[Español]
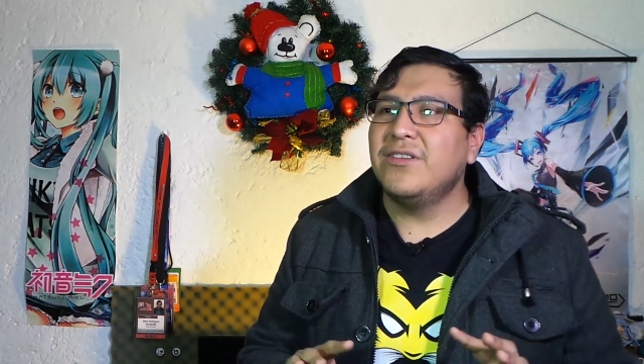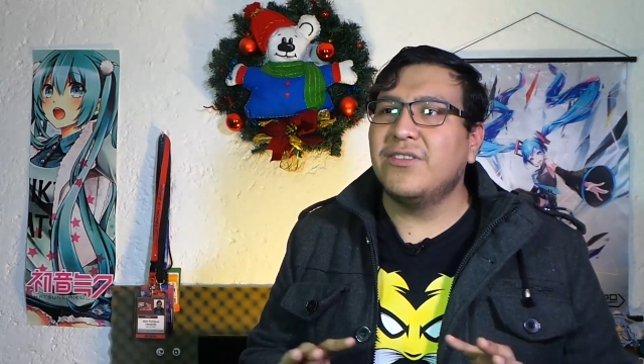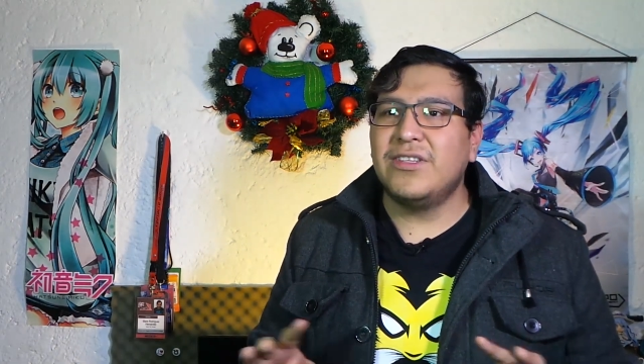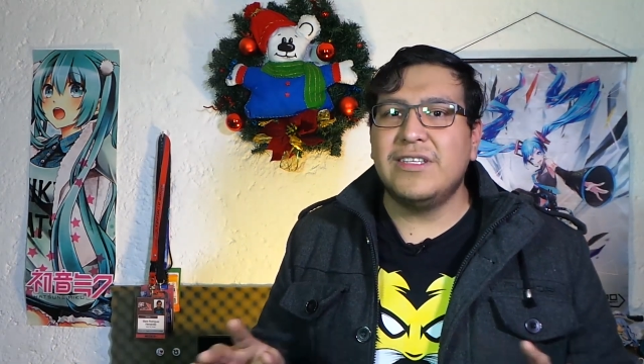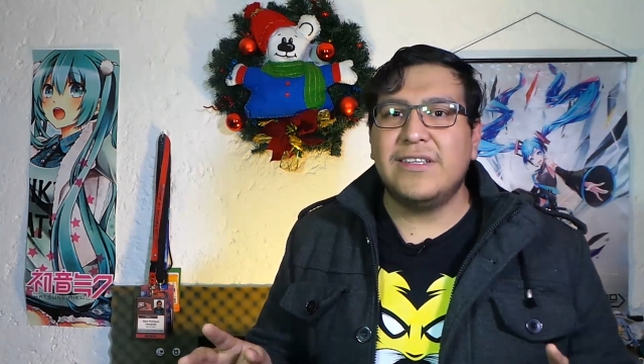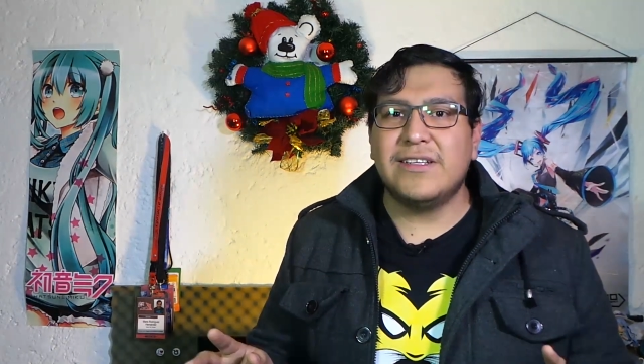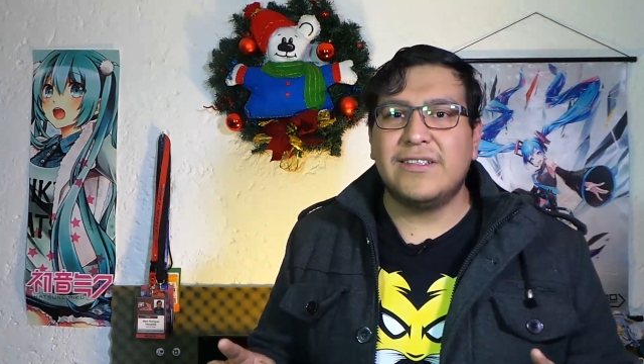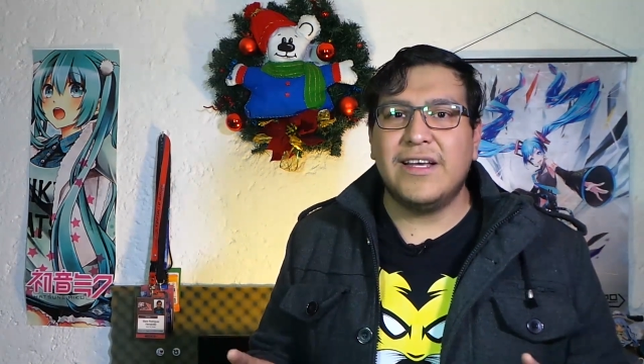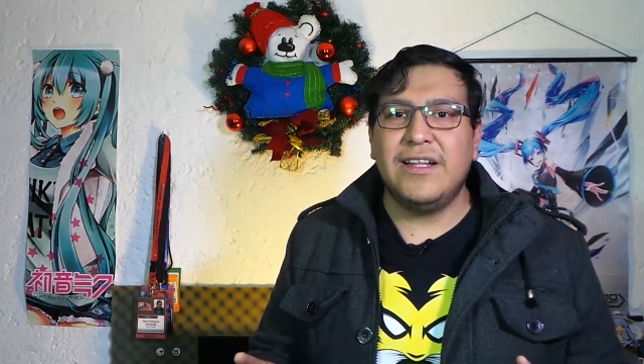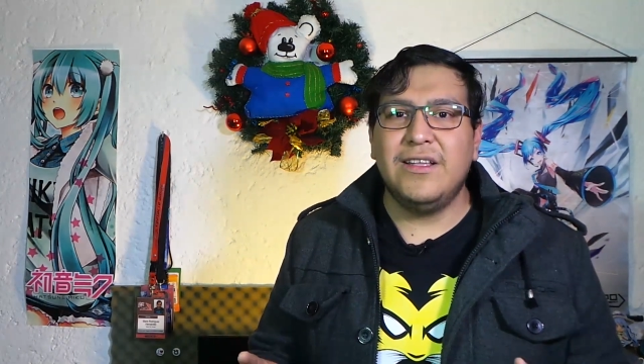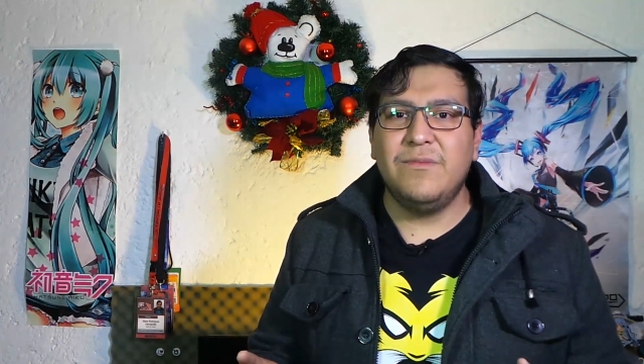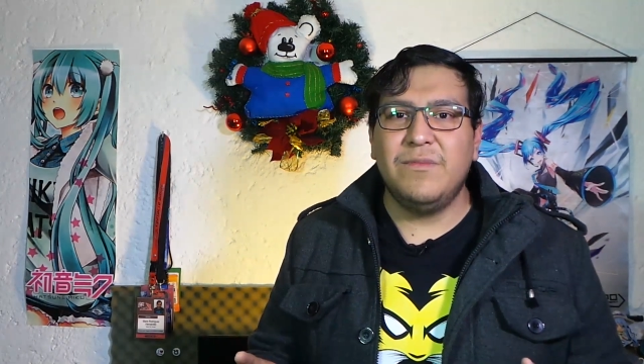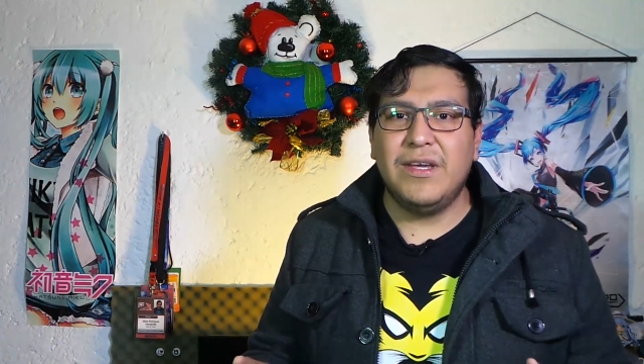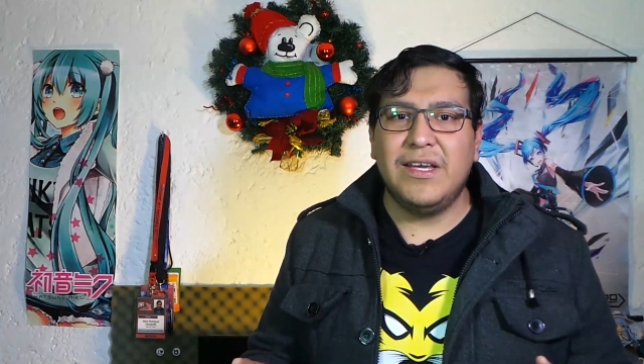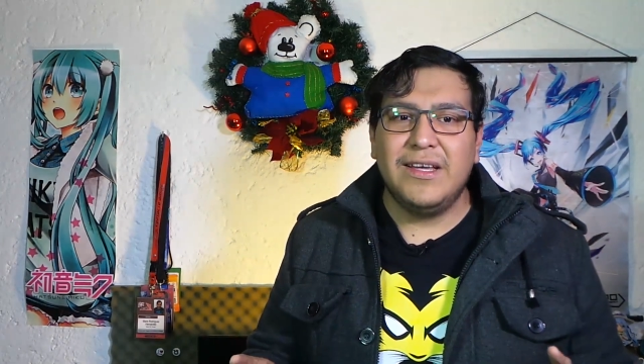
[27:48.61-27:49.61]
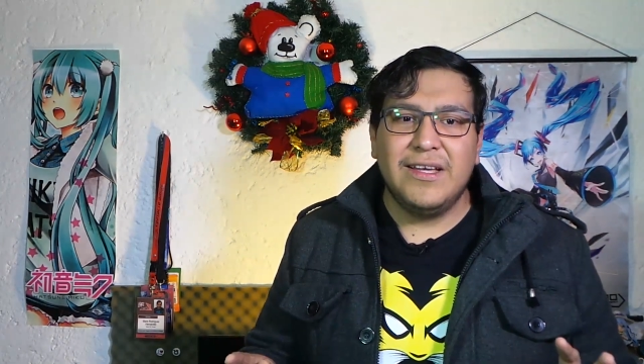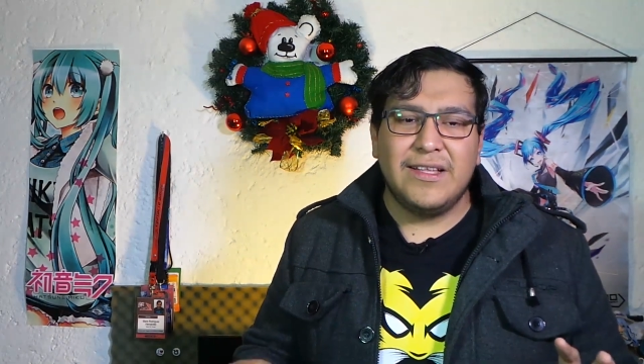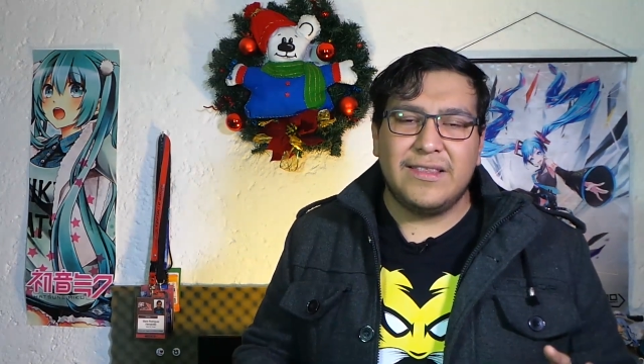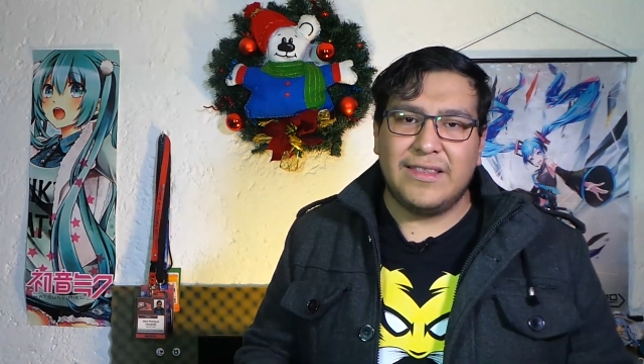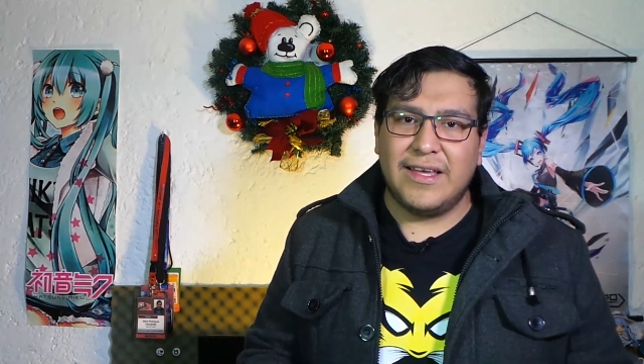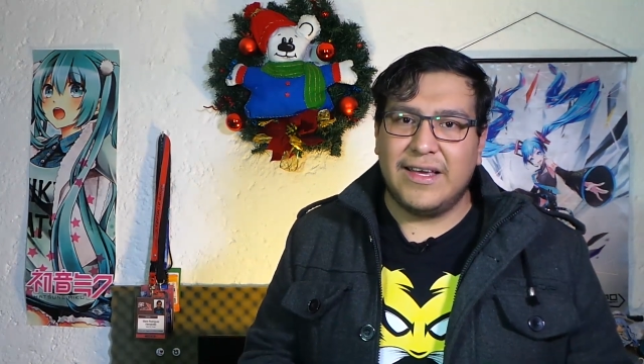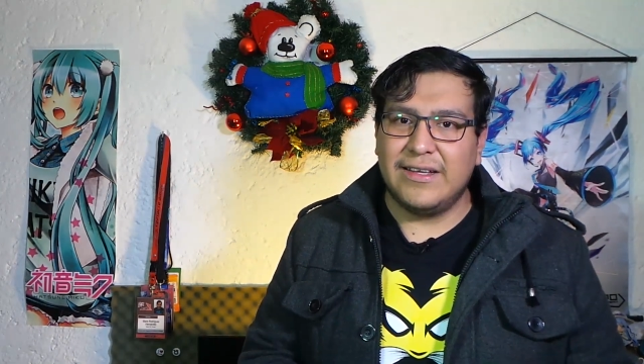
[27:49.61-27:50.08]
Noticias Anime
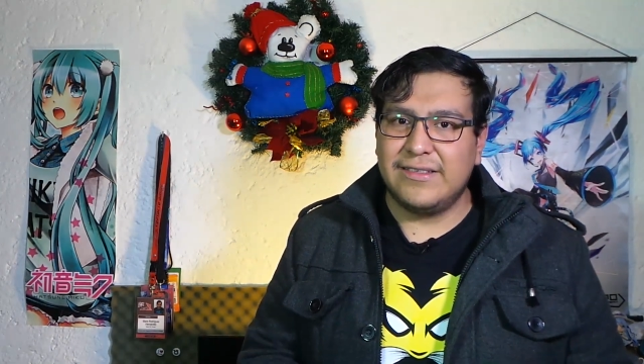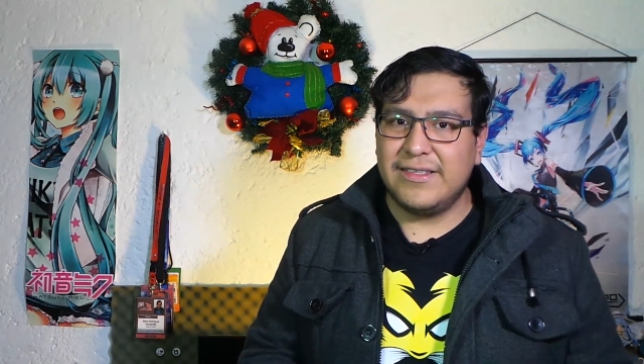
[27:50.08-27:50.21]
de